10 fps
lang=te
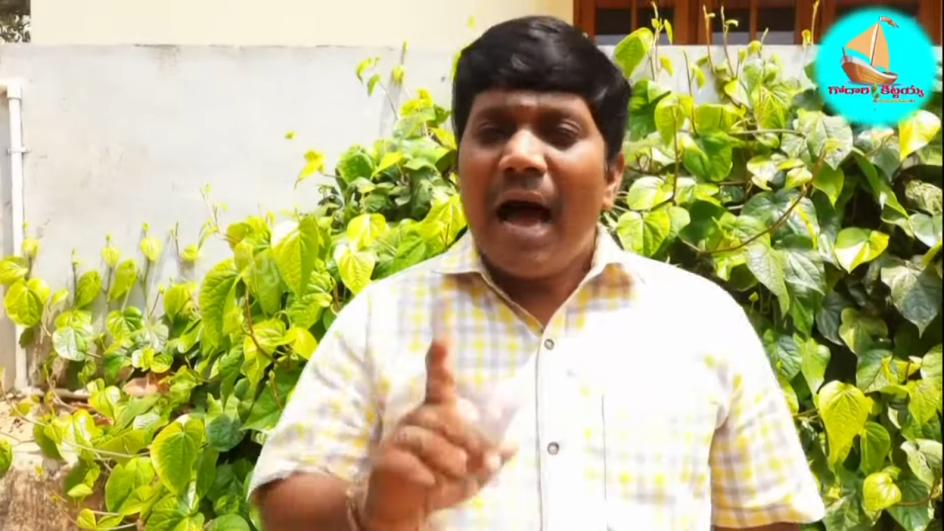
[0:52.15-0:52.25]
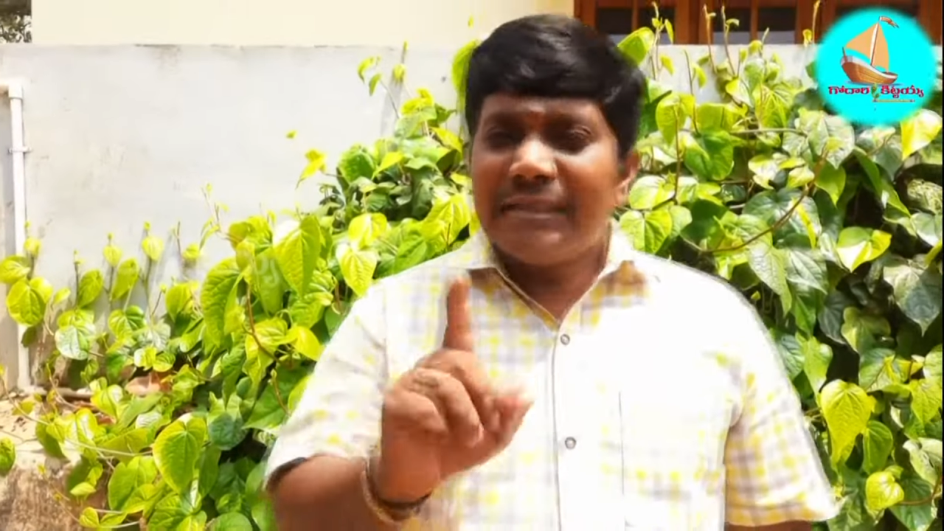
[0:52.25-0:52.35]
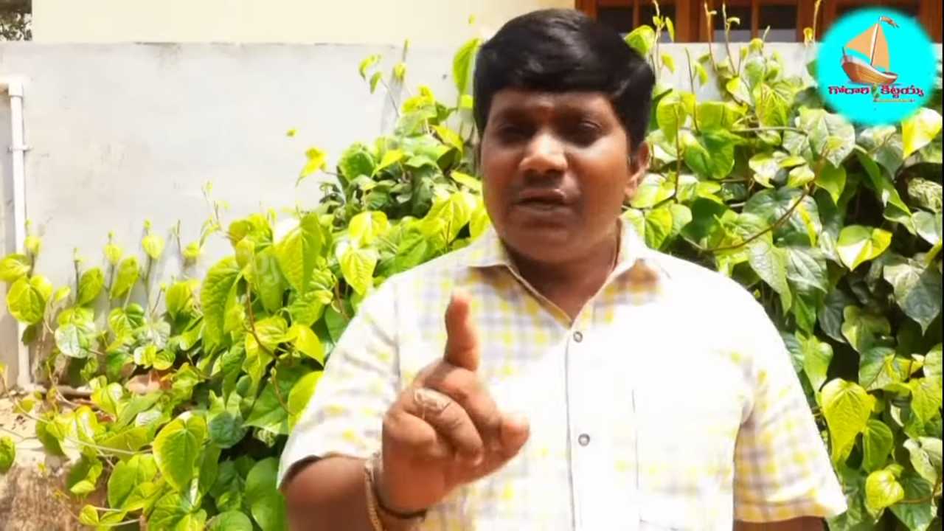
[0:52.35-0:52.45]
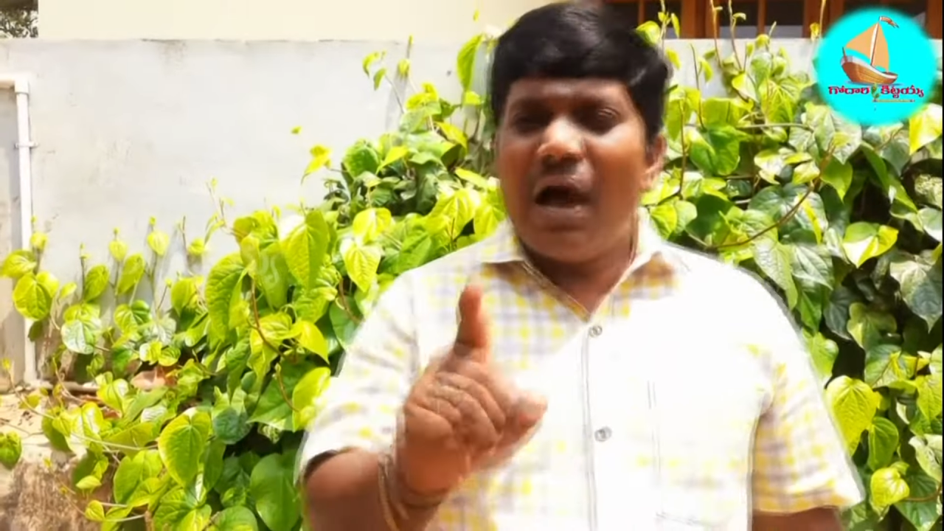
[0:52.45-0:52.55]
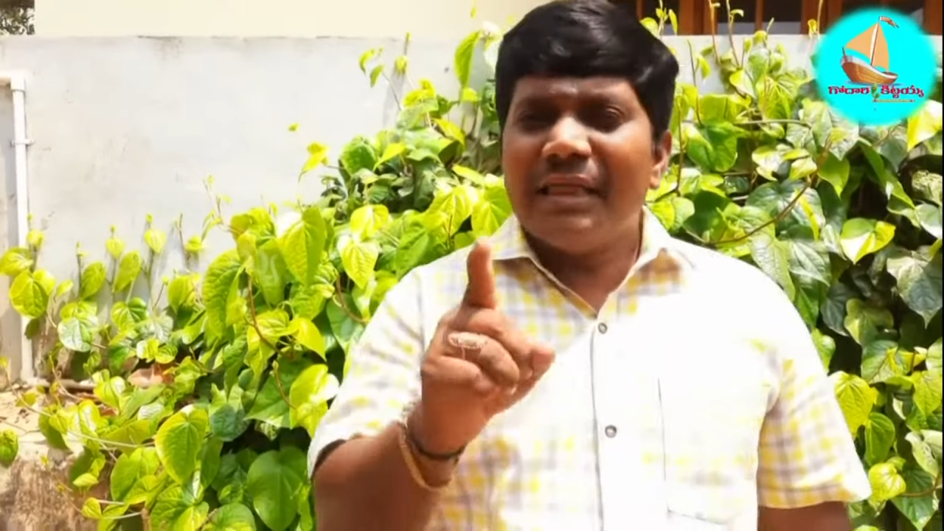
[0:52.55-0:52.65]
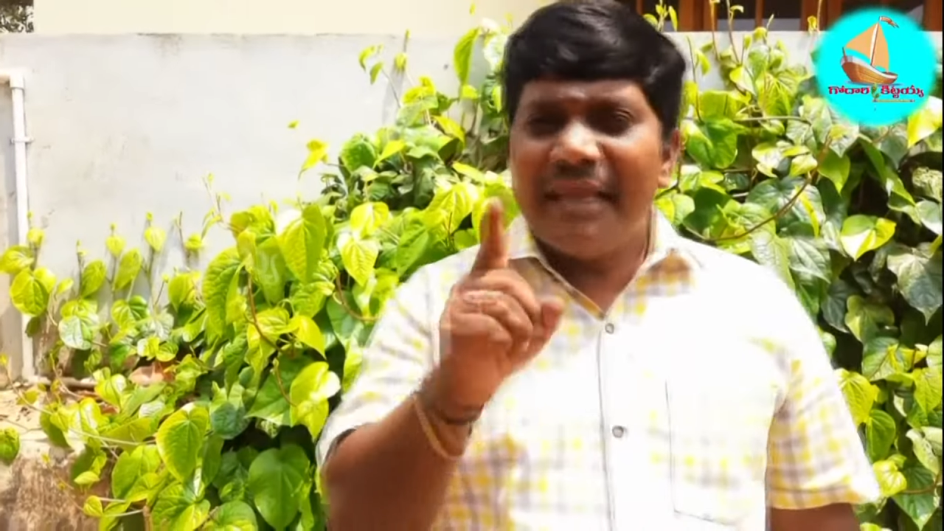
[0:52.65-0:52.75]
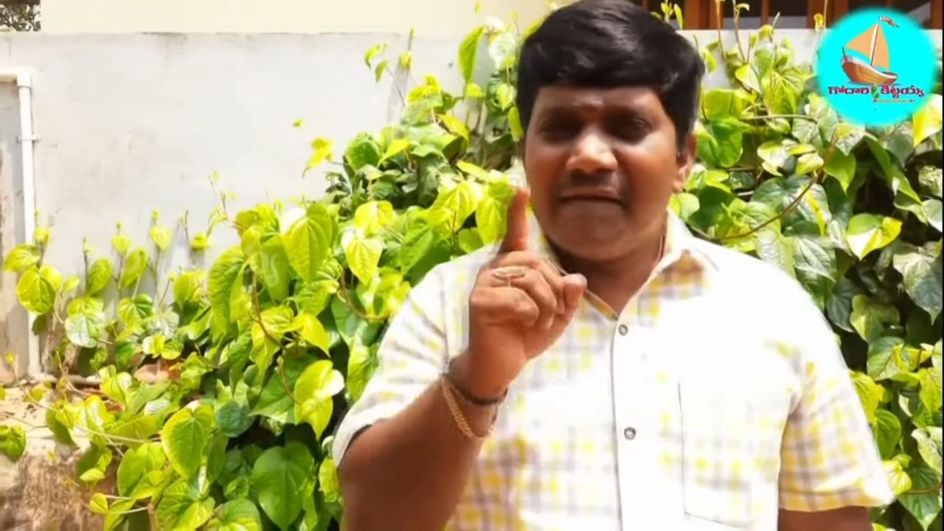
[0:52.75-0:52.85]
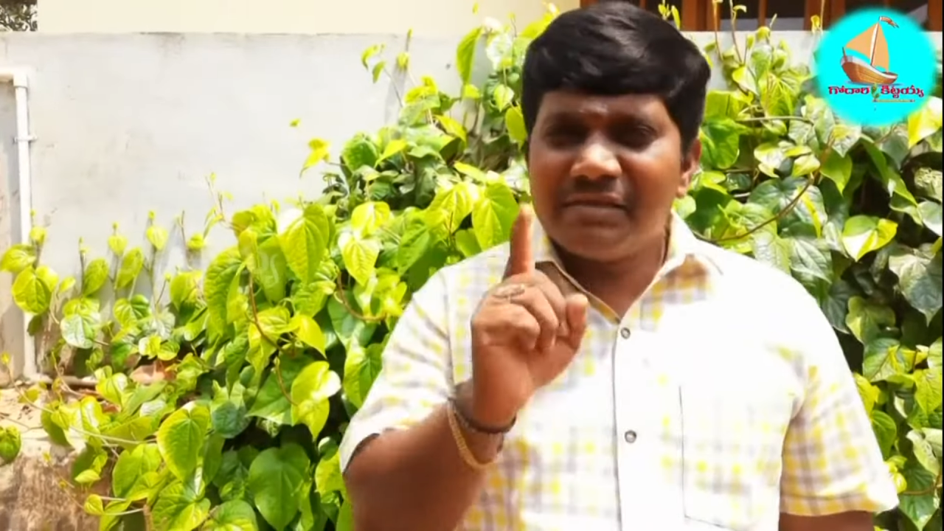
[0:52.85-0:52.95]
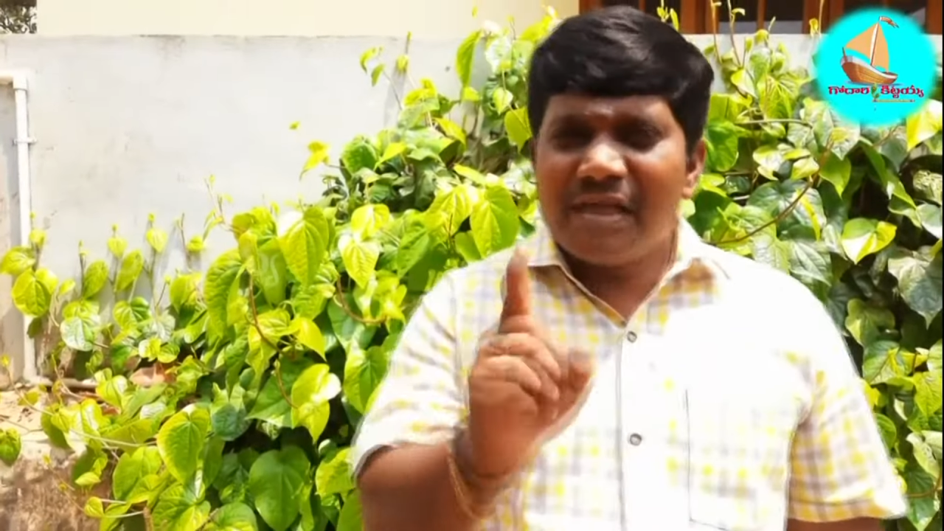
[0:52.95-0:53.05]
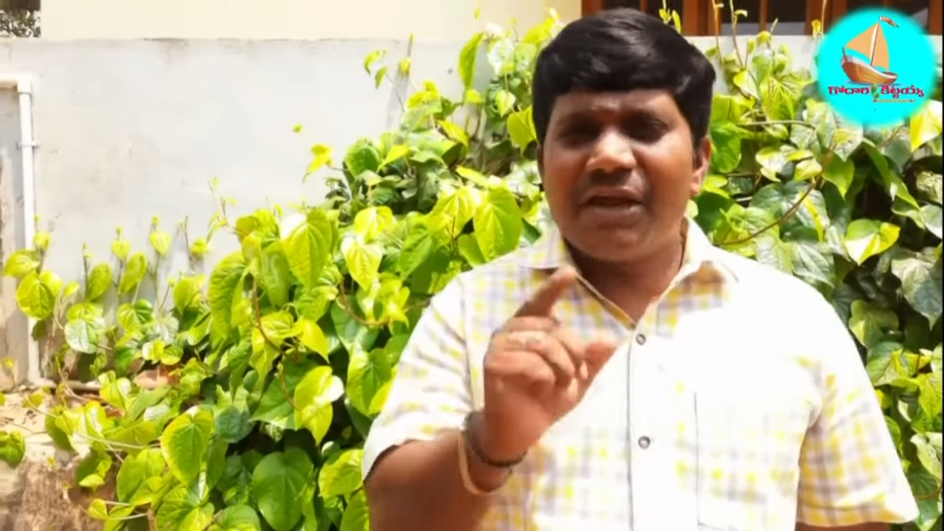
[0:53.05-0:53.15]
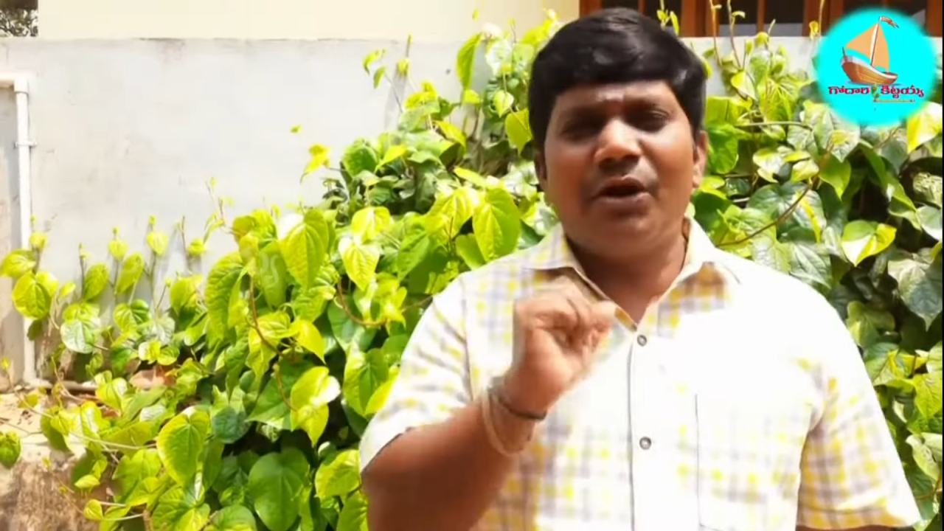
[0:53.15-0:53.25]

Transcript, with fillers: అసలు ఆ దేవస్థానం